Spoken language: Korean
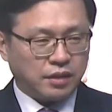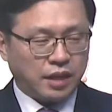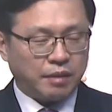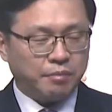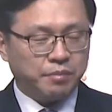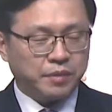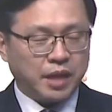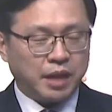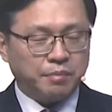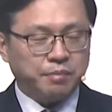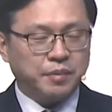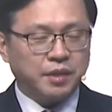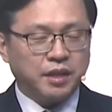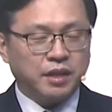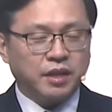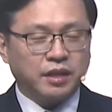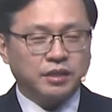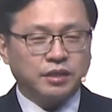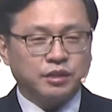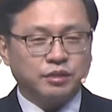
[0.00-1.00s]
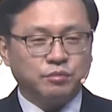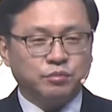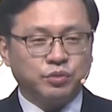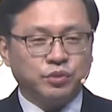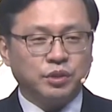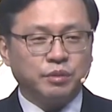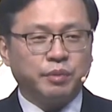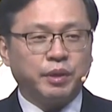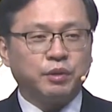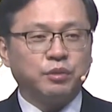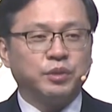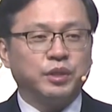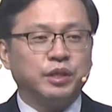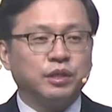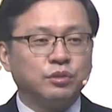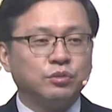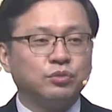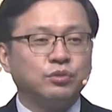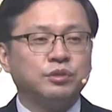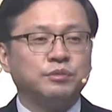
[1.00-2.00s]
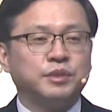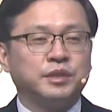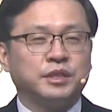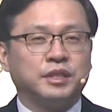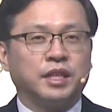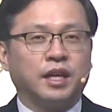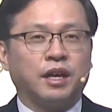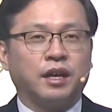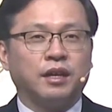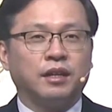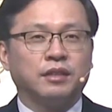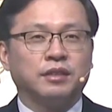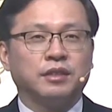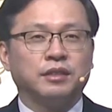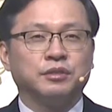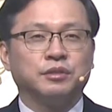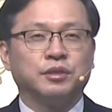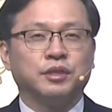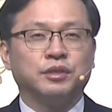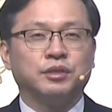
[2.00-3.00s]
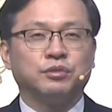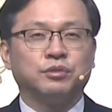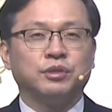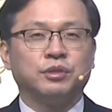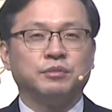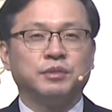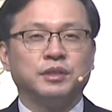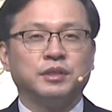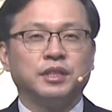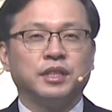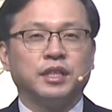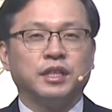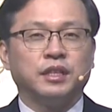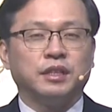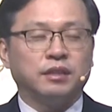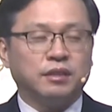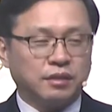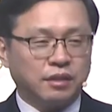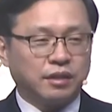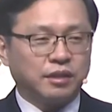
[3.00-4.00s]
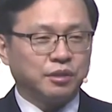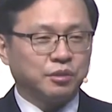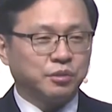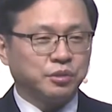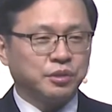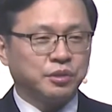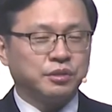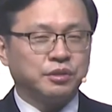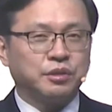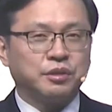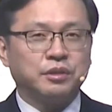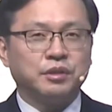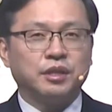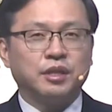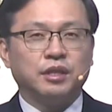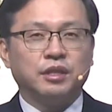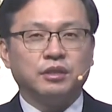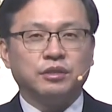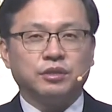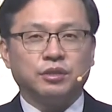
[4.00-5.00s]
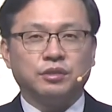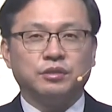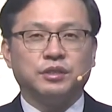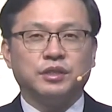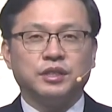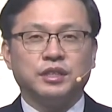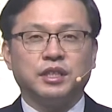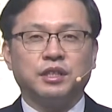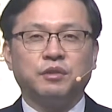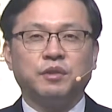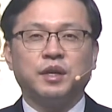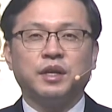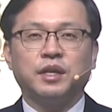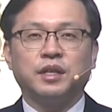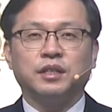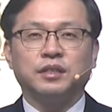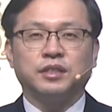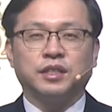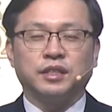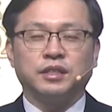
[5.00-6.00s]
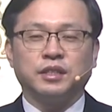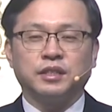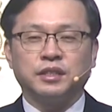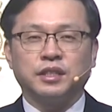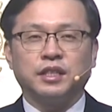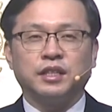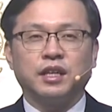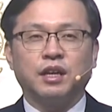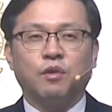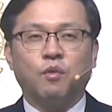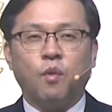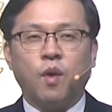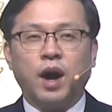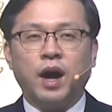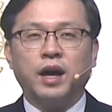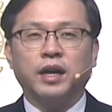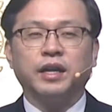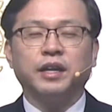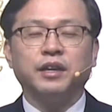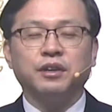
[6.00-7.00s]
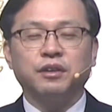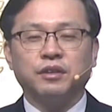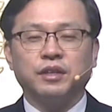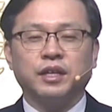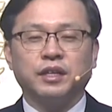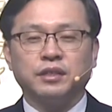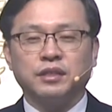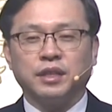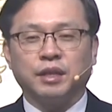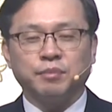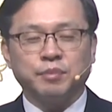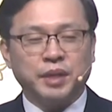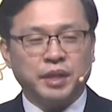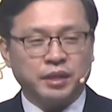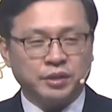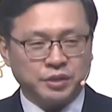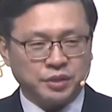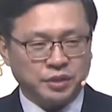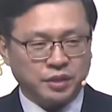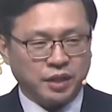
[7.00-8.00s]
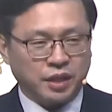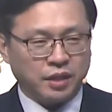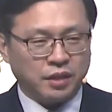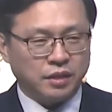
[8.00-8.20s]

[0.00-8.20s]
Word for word: 감당하신 분이 바로 예수님이시다. 그래서 예수님은 이 땅에 오셔서 선지자와 제사장과 왕의 역할을 감당하셨다.